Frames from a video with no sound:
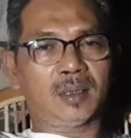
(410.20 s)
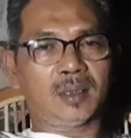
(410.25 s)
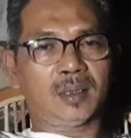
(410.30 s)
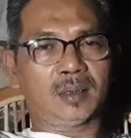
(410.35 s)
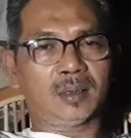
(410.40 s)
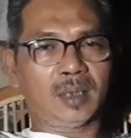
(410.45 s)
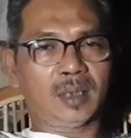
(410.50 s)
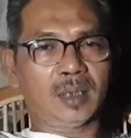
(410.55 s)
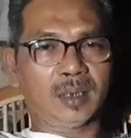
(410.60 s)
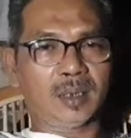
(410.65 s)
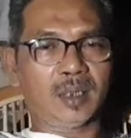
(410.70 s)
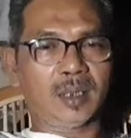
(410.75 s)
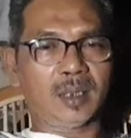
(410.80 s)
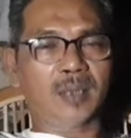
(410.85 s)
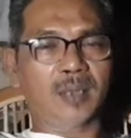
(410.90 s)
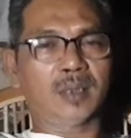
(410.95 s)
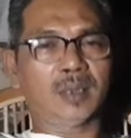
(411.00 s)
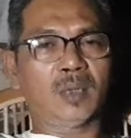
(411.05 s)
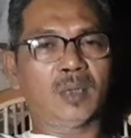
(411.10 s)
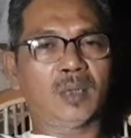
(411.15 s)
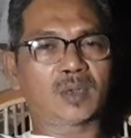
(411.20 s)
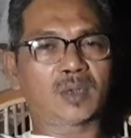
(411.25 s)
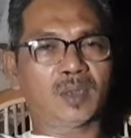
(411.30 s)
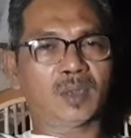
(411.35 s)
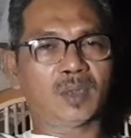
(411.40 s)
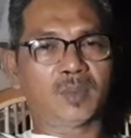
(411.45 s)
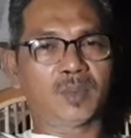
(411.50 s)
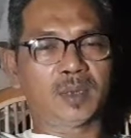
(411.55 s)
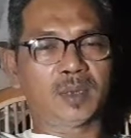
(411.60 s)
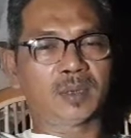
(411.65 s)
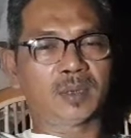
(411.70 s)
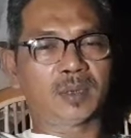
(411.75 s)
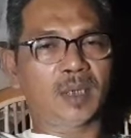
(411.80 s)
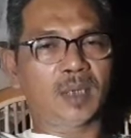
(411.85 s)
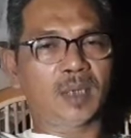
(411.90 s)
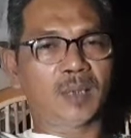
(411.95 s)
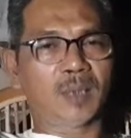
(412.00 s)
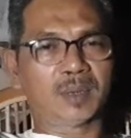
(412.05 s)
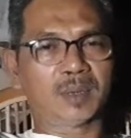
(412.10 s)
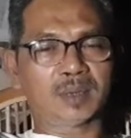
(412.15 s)
saya kira kita harus lebih
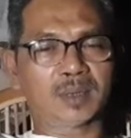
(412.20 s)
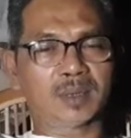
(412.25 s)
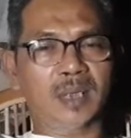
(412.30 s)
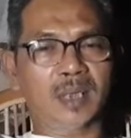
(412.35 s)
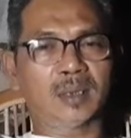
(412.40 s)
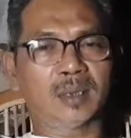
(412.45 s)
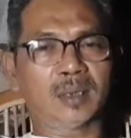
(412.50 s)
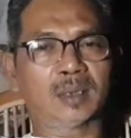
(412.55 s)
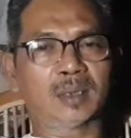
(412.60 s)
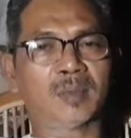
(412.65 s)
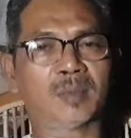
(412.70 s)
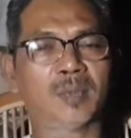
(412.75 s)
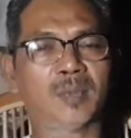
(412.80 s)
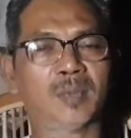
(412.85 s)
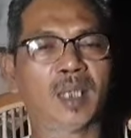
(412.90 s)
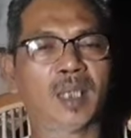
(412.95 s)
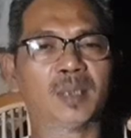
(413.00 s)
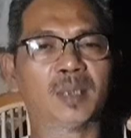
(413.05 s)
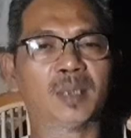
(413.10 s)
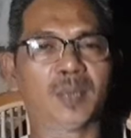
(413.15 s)
detail mencatat kembali